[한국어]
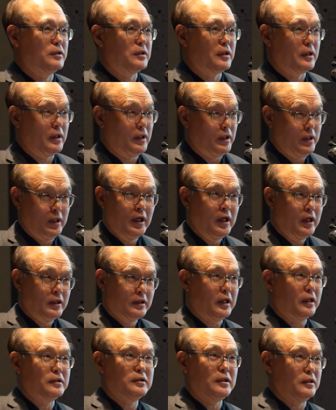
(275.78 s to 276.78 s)
회사가
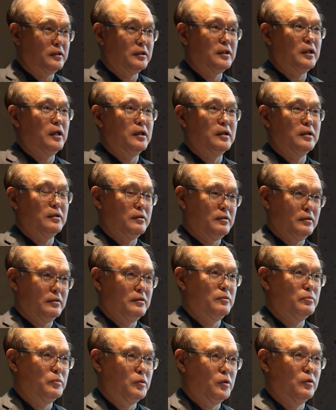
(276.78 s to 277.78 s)
객체 지향
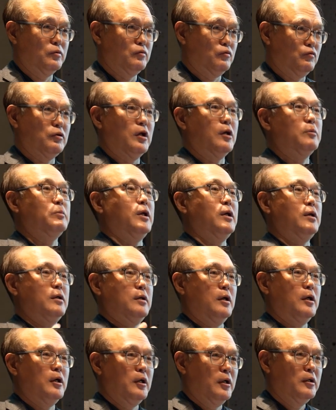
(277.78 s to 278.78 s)
그 뭐
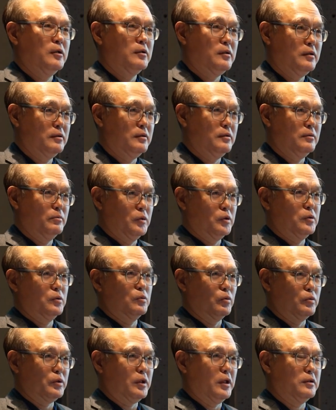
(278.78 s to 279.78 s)
UML 그 뭐죠
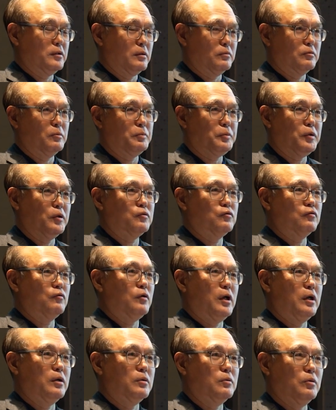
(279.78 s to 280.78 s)
노테이션도
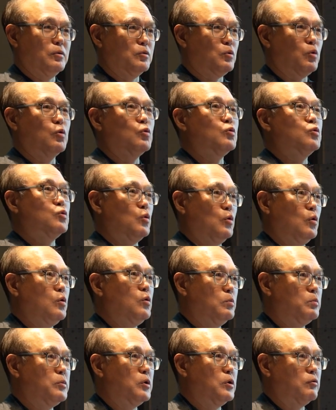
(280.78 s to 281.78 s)
표준화하고 도구도
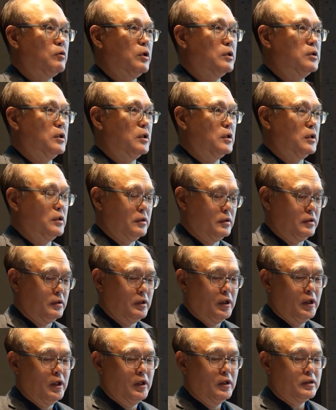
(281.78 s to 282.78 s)
뭐 굉장히 그
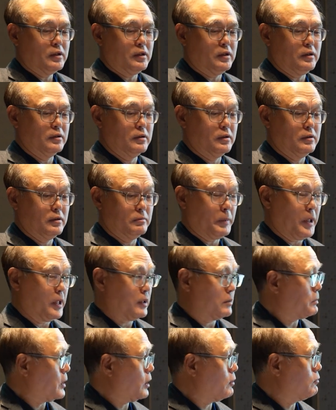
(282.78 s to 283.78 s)
큰그
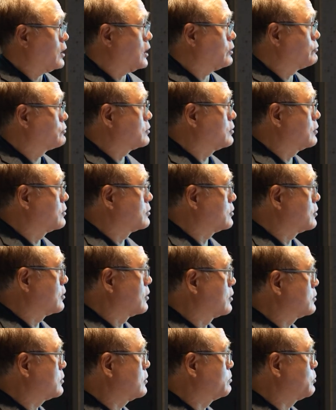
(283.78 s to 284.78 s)
그 파워하우스였죠.
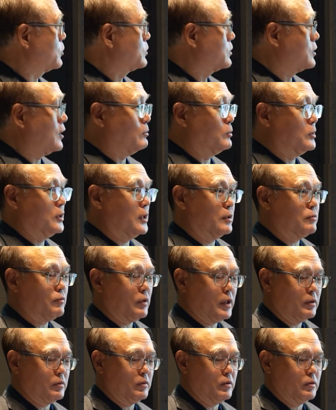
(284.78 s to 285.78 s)
그래서 뭐 세미나도
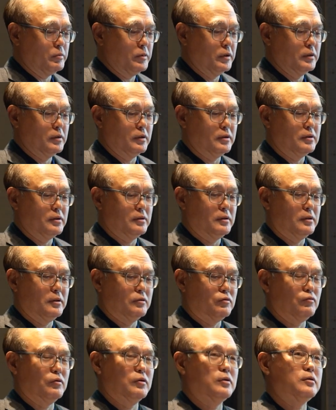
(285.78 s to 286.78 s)
하고 뭐 이런 일들이
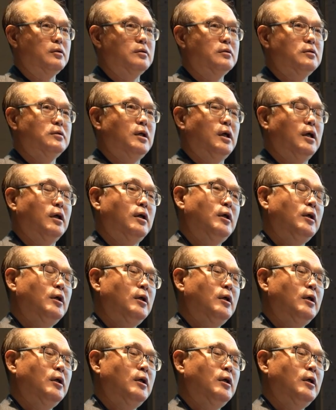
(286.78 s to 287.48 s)
쭉 있었는데